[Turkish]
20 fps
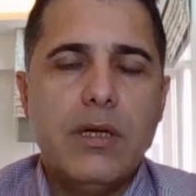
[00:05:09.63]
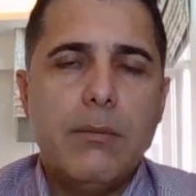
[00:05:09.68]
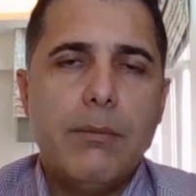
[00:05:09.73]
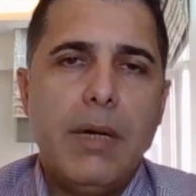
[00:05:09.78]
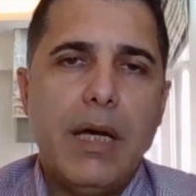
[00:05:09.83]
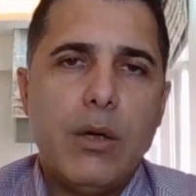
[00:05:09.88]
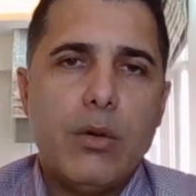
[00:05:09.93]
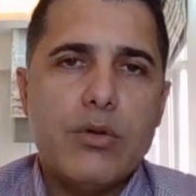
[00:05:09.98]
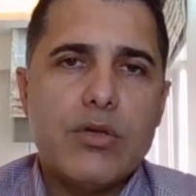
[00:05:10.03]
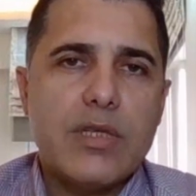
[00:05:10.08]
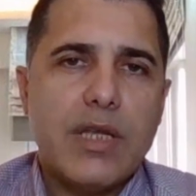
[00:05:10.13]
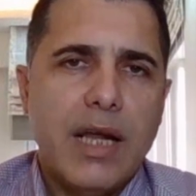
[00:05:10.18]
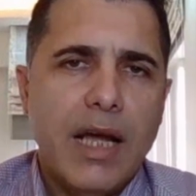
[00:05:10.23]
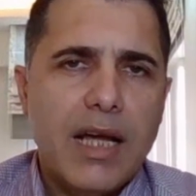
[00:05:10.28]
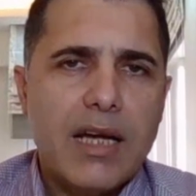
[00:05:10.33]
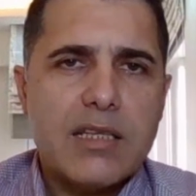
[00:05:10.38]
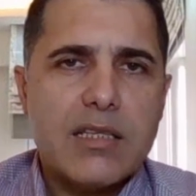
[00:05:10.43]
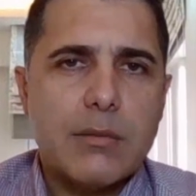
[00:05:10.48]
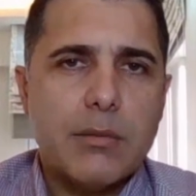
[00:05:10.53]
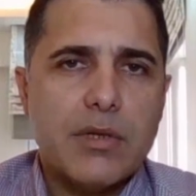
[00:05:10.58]
Ben o yüzden
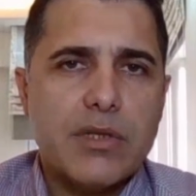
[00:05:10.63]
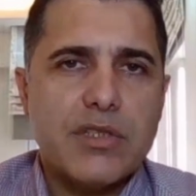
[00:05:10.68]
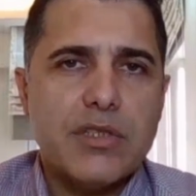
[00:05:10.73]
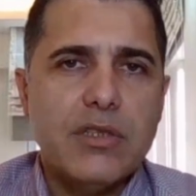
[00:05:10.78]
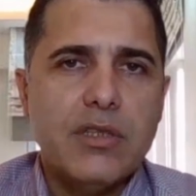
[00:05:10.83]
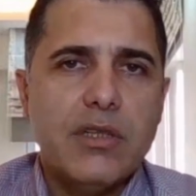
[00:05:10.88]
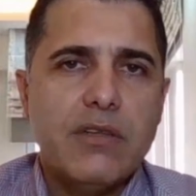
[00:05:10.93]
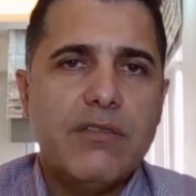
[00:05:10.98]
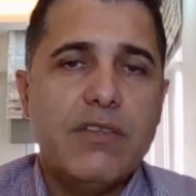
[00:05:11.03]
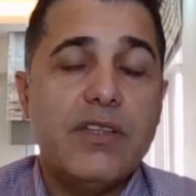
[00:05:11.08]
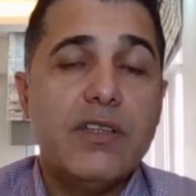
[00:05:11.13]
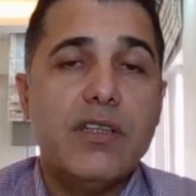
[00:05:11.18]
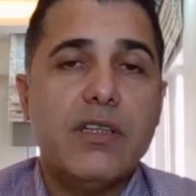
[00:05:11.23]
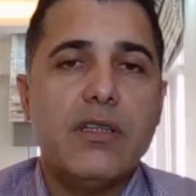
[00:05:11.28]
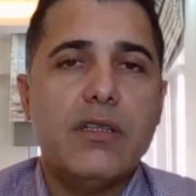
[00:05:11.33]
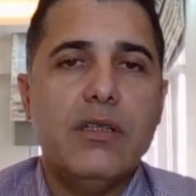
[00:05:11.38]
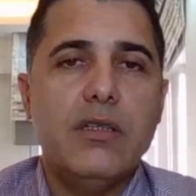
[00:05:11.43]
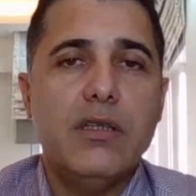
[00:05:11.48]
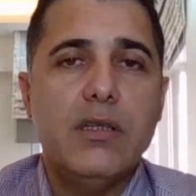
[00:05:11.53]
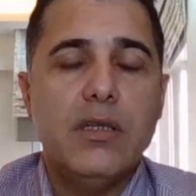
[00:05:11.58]
her zaman için
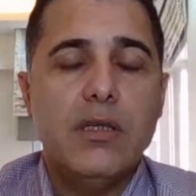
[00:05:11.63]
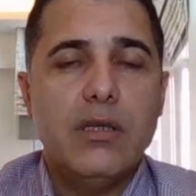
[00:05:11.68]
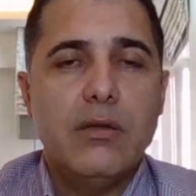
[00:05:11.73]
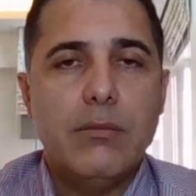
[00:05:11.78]
fındıklı